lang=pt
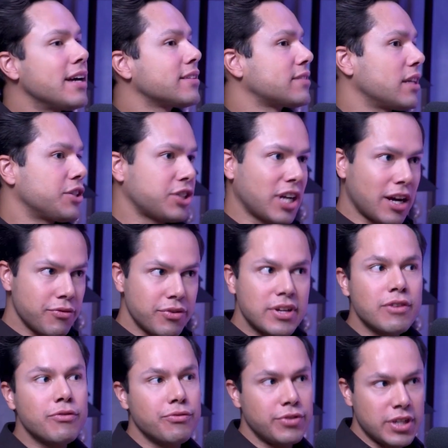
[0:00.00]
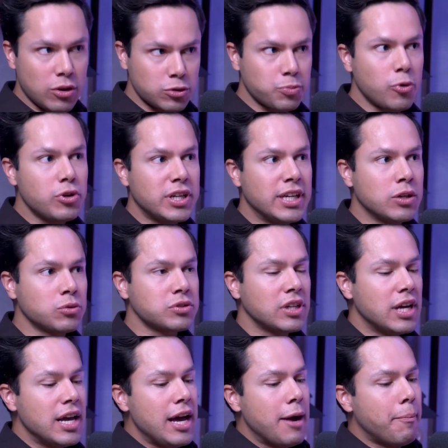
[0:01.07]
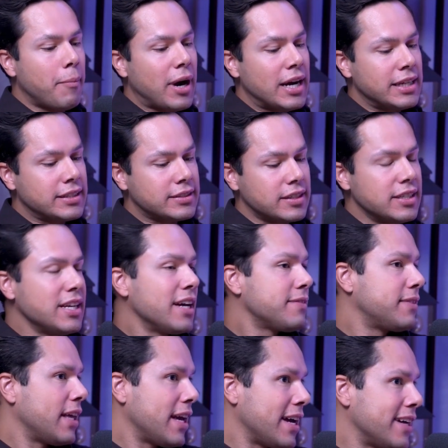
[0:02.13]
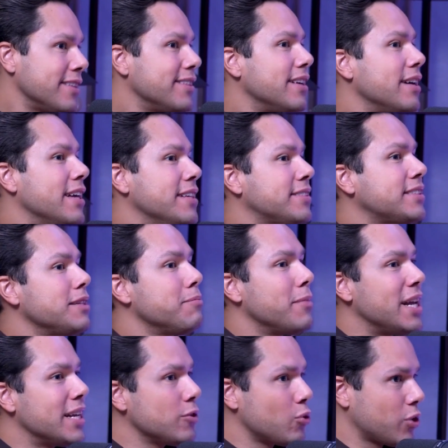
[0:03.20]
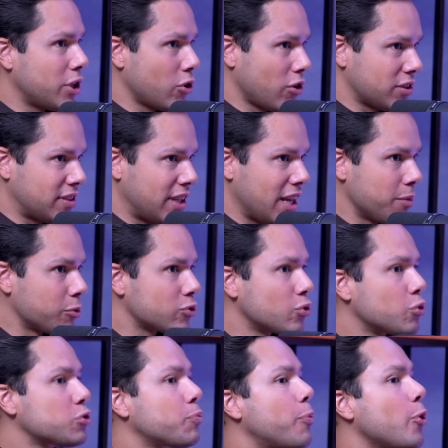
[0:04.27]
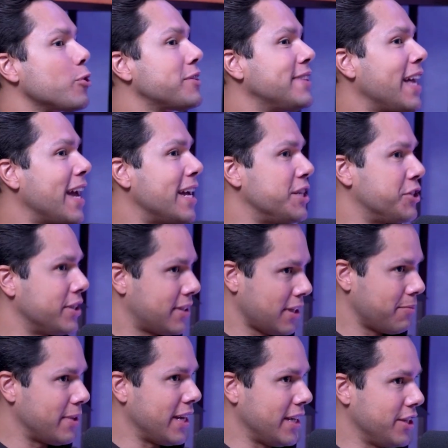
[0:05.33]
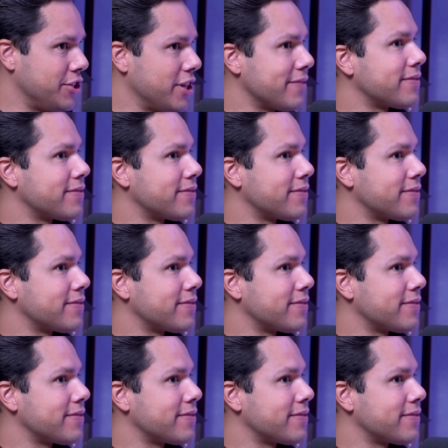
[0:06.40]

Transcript: essa chave vira aos pouquinhos, mas e até esse medo que nós temos nos protege também de é.